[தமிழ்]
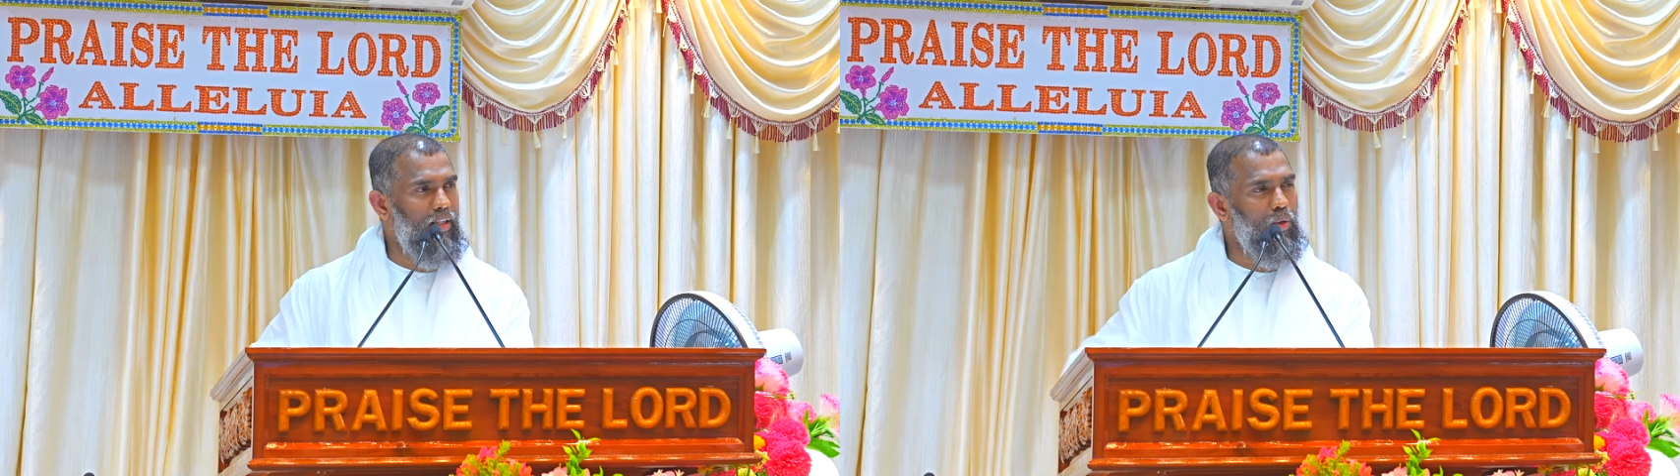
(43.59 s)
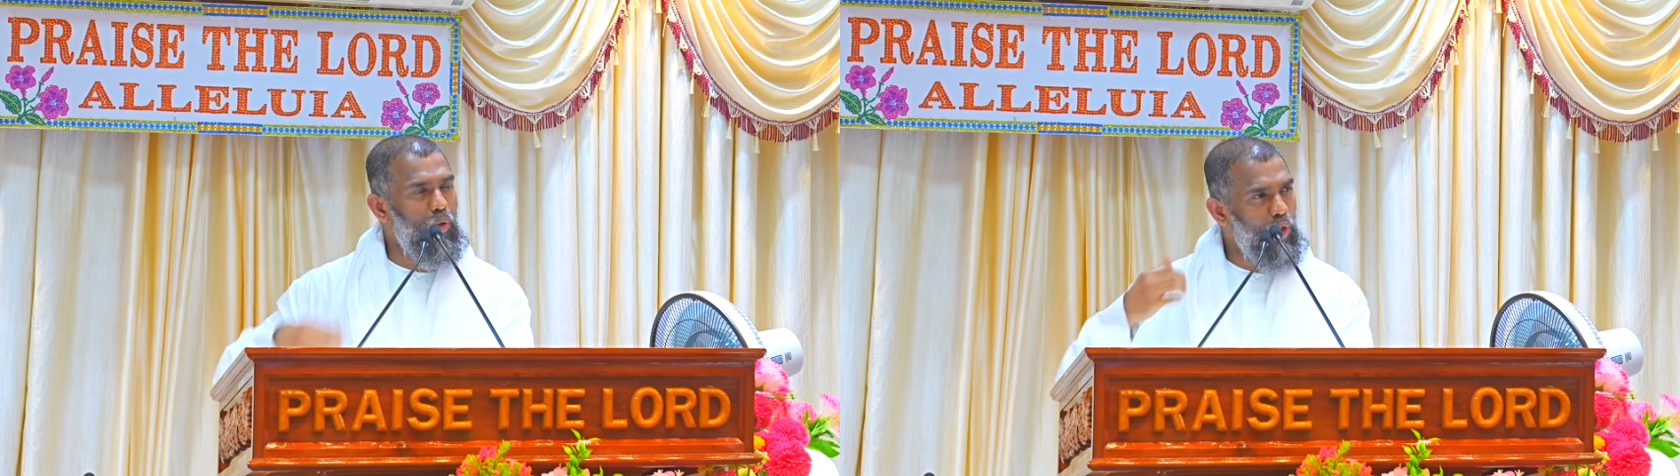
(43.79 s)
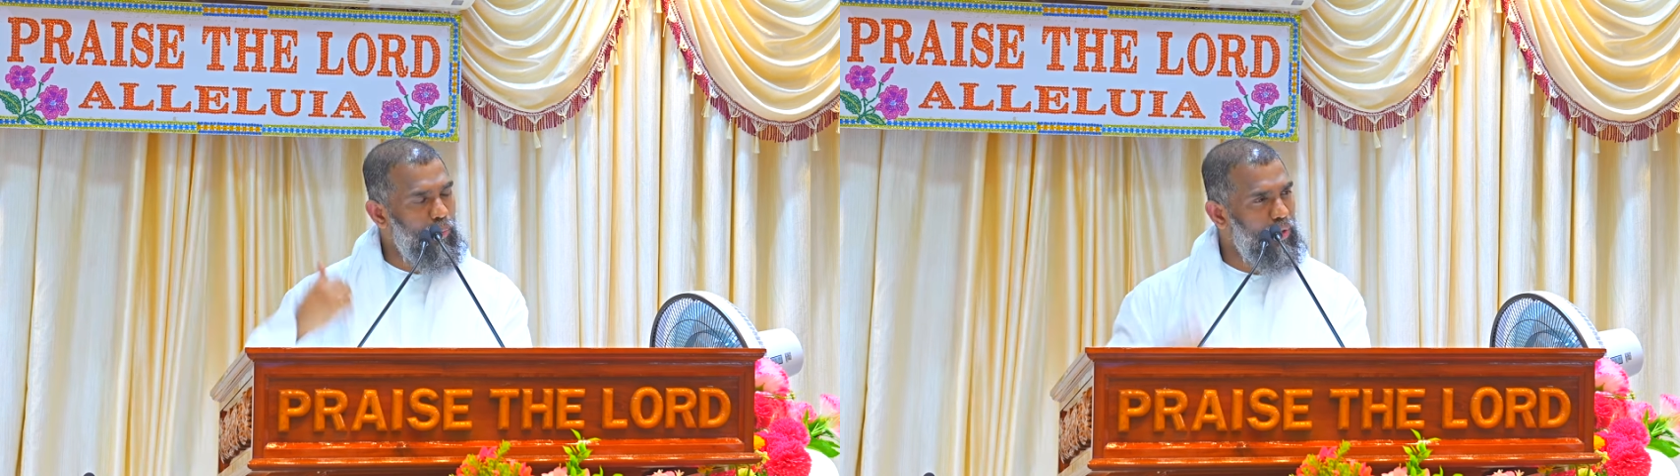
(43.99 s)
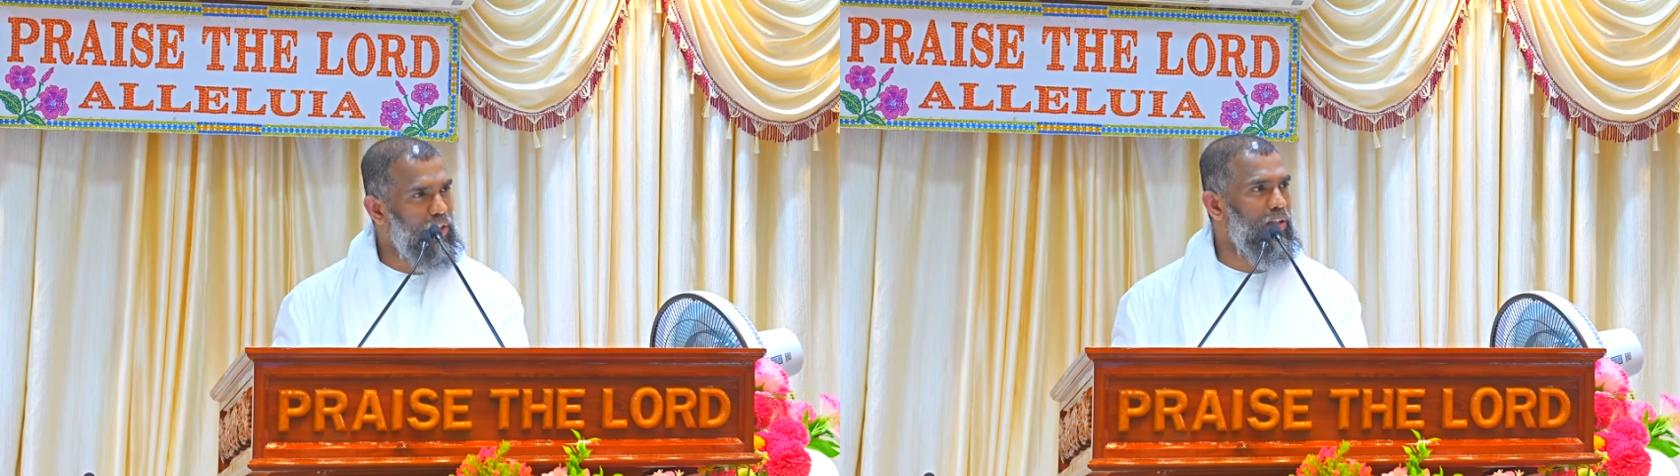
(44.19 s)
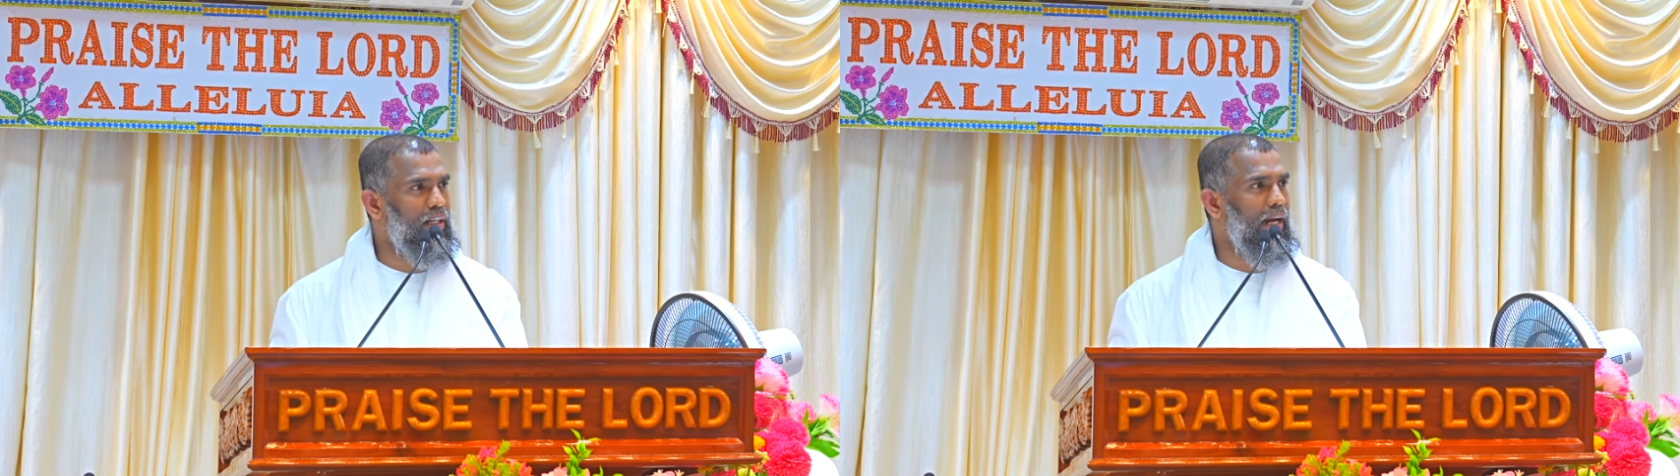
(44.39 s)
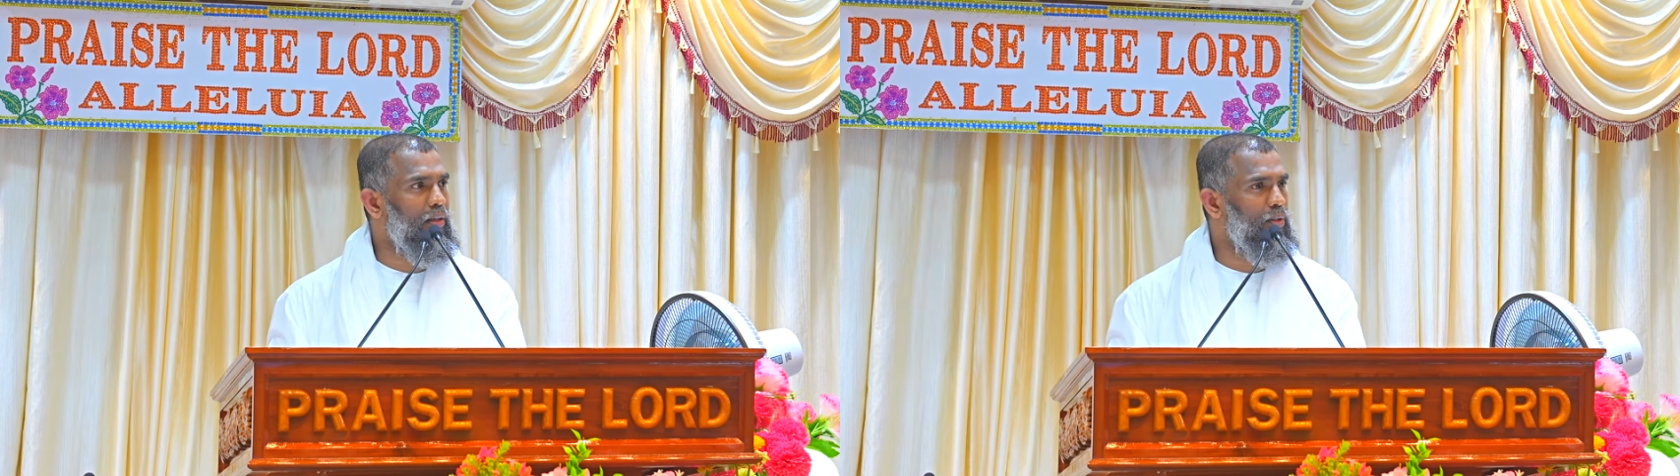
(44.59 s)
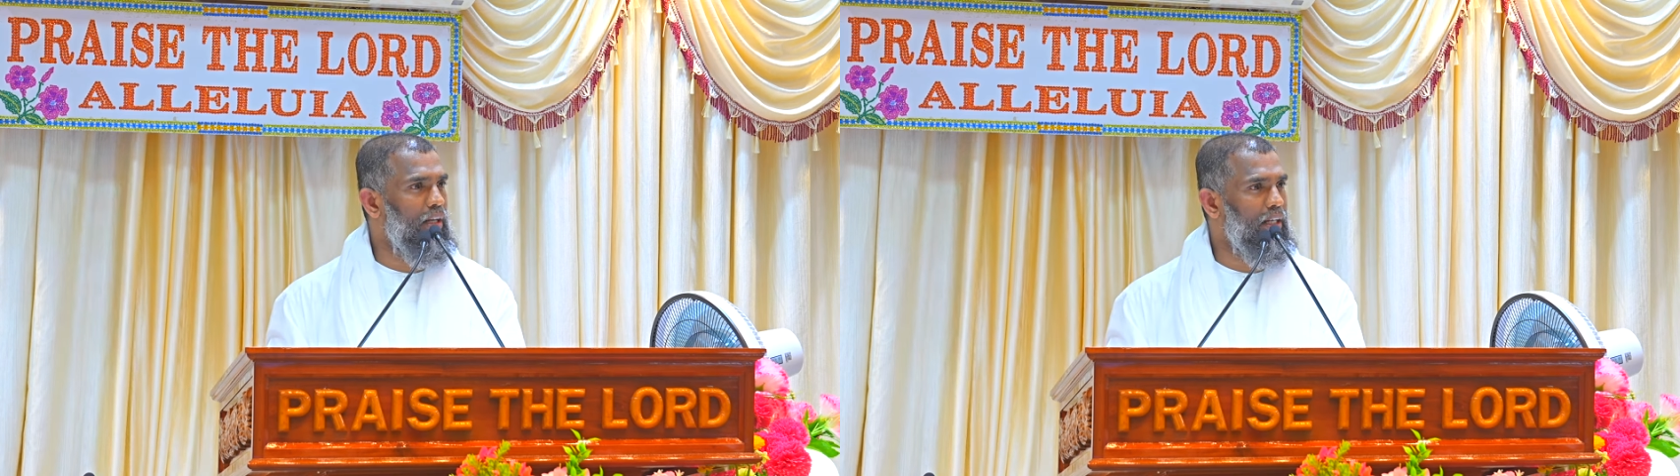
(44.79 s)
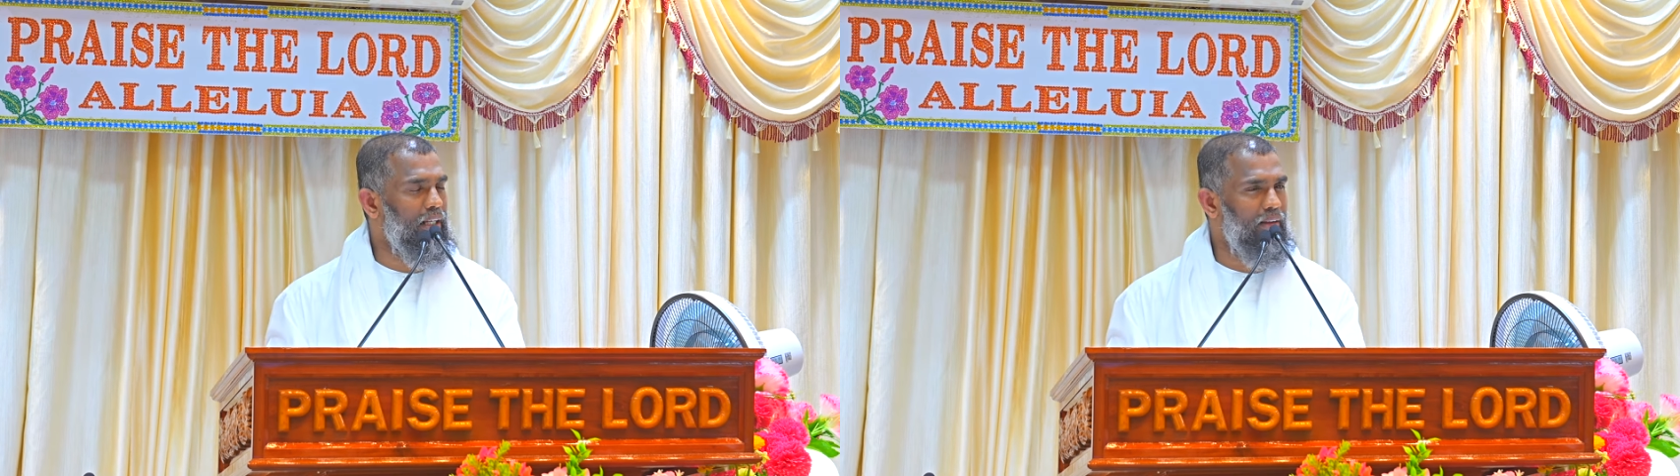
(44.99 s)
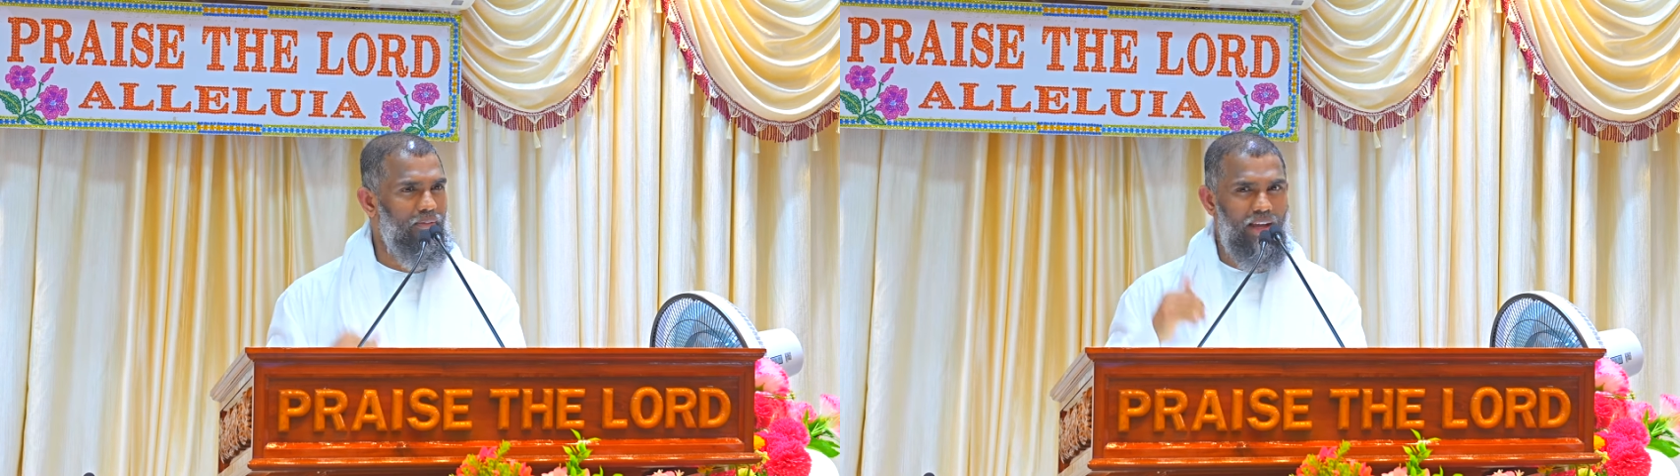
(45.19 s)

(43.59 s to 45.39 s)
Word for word: தன் குடும்பத்துக்கும் கேடு உண்டாக்கி